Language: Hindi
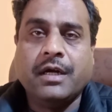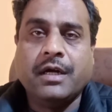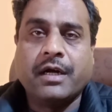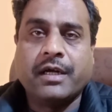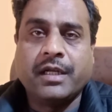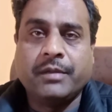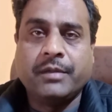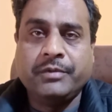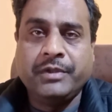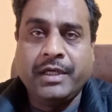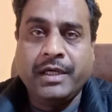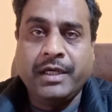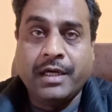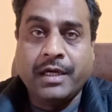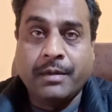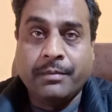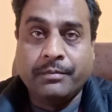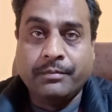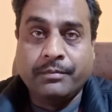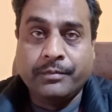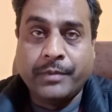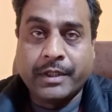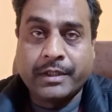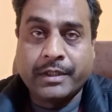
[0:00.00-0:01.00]
अगर आप ये
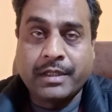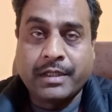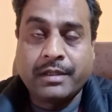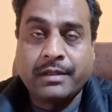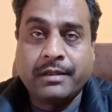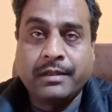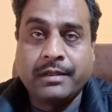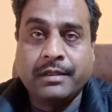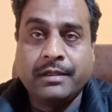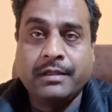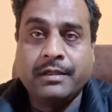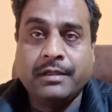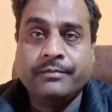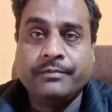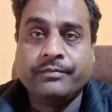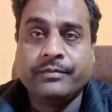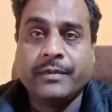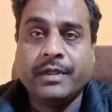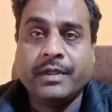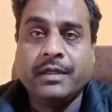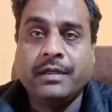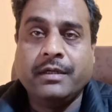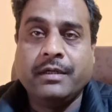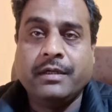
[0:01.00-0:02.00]
आप प्रैक्टिस
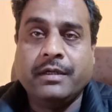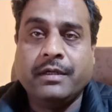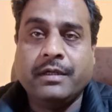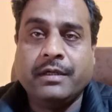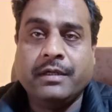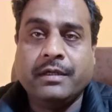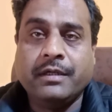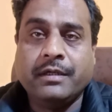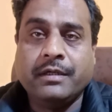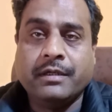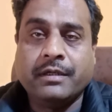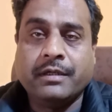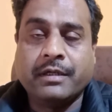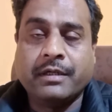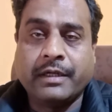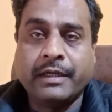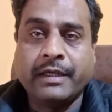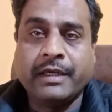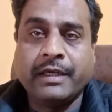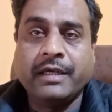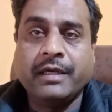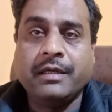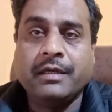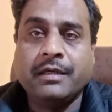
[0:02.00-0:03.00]

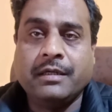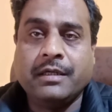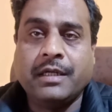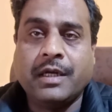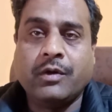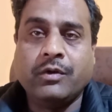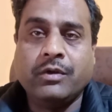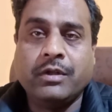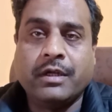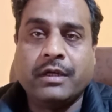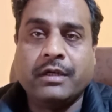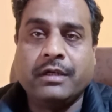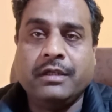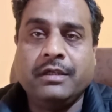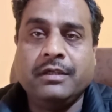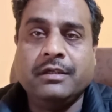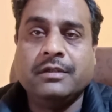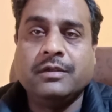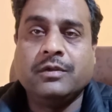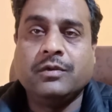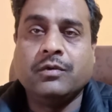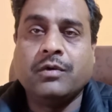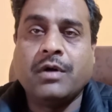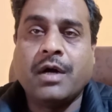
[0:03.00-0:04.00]
करेंगे रेगुलरली
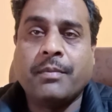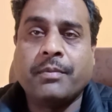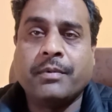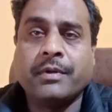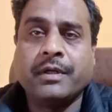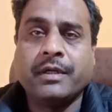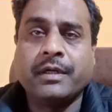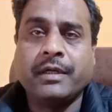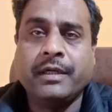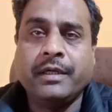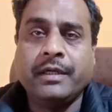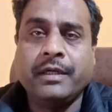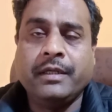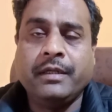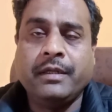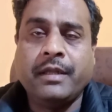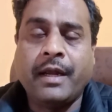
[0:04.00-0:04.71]
तो आपके